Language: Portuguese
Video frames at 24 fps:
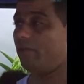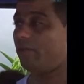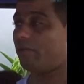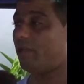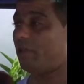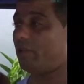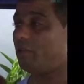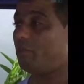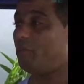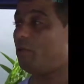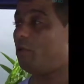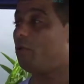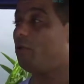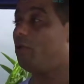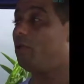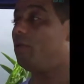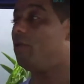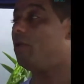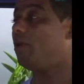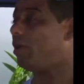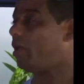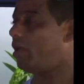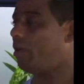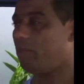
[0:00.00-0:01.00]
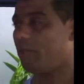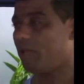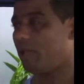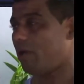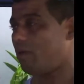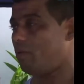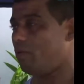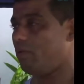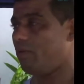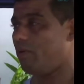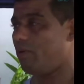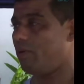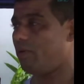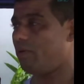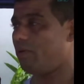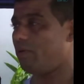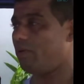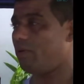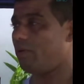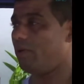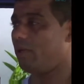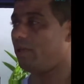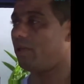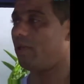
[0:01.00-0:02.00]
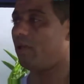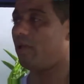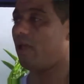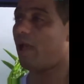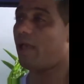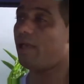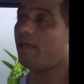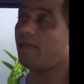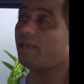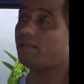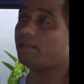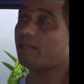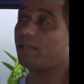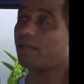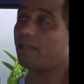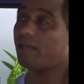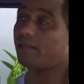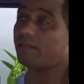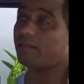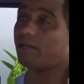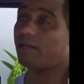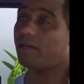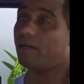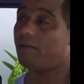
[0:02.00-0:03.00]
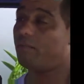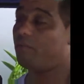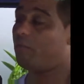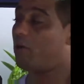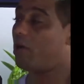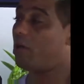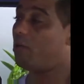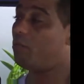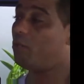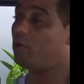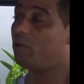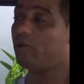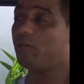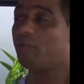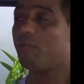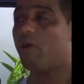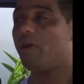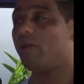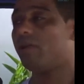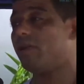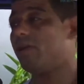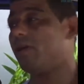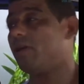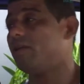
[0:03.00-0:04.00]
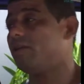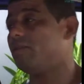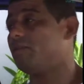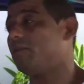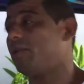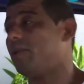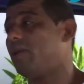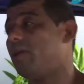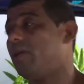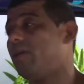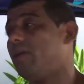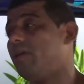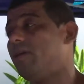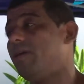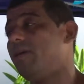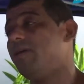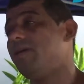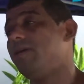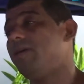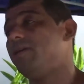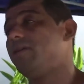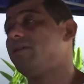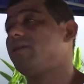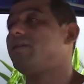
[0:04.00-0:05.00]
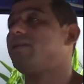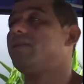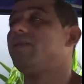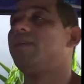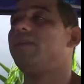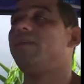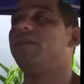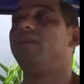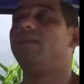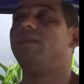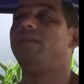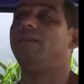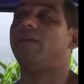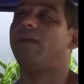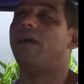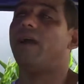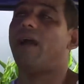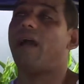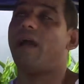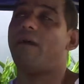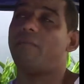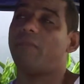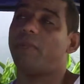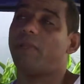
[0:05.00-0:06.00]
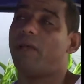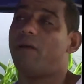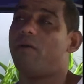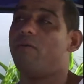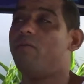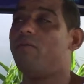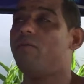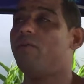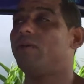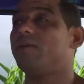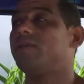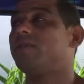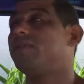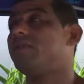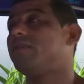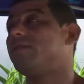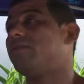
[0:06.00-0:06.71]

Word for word: está diminuindo o crime da rua. E aí essa, essa campanha é muito importante, porque sem arma na rua,